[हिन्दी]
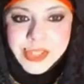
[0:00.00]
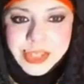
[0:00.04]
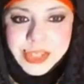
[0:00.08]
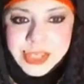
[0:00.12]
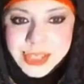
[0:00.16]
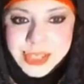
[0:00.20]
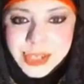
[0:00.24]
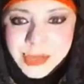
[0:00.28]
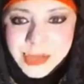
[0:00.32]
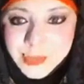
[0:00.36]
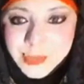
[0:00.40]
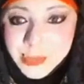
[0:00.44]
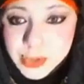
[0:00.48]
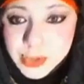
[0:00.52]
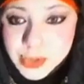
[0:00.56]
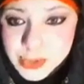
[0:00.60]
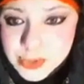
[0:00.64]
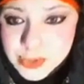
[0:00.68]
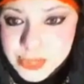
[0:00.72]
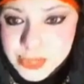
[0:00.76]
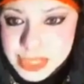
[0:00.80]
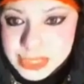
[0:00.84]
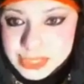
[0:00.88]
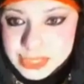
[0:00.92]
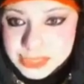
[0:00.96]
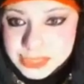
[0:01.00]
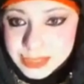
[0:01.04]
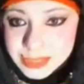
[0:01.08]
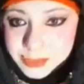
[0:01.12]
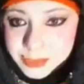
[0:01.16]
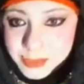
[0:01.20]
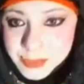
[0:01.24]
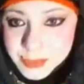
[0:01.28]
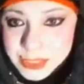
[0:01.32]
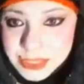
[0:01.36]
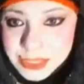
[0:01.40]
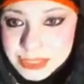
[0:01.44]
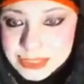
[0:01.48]
आप मौजूद हैं
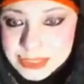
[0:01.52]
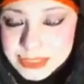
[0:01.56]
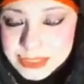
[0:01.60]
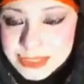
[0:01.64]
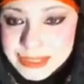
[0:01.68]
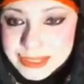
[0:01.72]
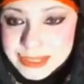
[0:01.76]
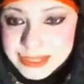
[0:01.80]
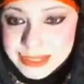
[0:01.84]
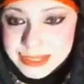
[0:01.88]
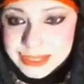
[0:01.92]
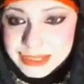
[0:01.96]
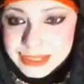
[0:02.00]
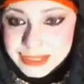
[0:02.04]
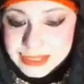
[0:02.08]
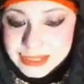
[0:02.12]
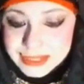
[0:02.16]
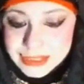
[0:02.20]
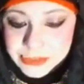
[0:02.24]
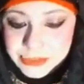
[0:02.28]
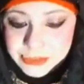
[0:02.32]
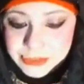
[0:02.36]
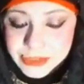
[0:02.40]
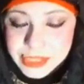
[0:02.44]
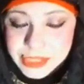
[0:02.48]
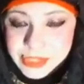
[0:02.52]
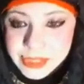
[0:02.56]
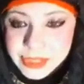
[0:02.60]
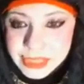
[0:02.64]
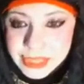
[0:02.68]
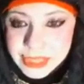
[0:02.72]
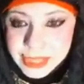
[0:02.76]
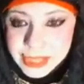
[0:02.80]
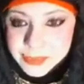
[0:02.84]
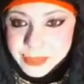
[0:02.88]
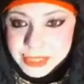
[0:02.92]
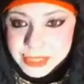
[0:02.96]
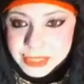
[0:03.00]
इस्लामाबाद द फेडरल
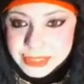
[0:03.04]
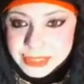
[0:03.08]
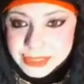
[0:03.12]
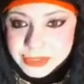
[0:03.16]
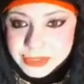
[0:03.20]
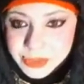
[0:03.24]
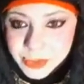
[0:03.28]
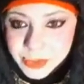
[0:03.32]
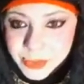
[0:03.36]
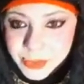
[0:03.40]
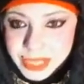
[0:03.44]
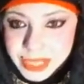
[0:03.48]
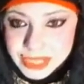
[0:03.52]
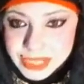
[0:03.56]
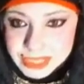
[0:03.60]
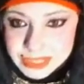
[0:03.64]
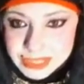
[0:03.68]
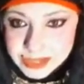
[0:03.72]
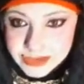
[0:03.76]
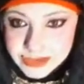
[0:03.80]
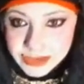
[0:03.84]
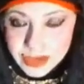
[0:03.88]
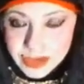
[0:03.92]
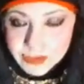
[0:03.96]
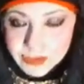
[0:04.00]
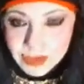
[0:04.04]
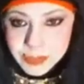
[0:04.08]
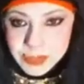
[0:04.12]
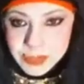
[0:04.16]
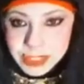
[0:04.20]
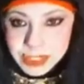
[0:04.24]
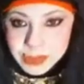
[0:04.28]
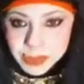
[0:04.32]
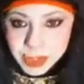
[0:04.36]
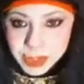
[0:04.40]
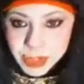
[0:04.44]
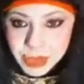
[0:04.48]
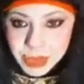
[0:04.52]
कैपिटल सिटी ऑफ पाकिस्तान रावलपिंडी
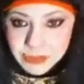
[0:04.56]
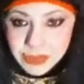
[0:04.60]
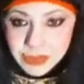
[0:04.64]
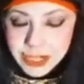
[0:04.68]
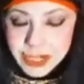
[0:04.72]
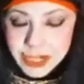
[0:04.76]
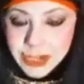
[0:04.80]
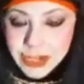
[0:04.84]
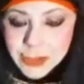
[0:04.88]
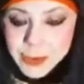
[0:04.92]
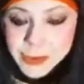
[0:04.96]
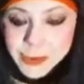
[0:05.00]
पिशावर लाहौर